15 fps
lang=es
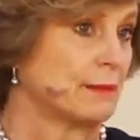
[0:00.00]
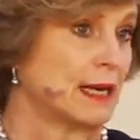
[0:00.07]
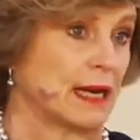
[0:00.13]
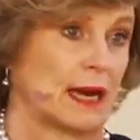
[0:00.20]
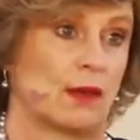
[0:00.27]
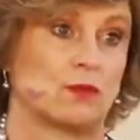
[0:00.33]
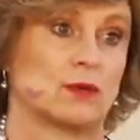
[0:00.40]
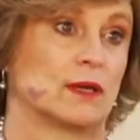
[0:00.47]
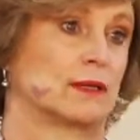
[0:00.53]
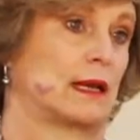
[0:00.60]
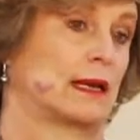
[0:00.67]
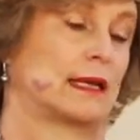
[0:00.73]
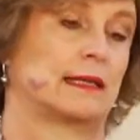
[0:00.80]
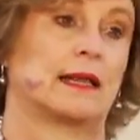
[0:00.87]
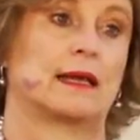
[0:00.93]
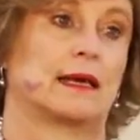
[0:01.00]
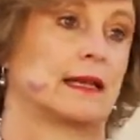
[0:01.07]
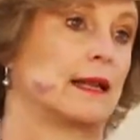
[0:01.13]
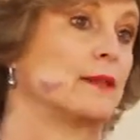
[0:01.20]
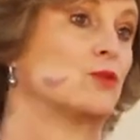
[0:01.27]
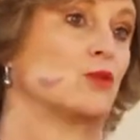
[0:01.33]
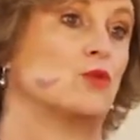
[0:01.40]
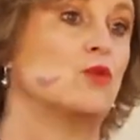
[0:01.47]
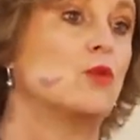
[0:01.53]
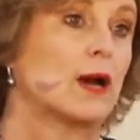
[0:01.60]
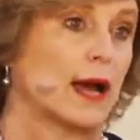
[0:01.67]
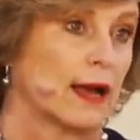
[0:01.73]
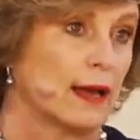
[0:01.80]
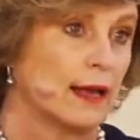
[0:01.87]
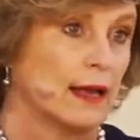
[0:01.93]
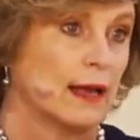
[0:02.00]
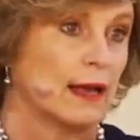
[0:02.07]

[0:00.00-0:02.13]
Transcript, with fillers: manejado una tarjeta de crédito nunca. Y a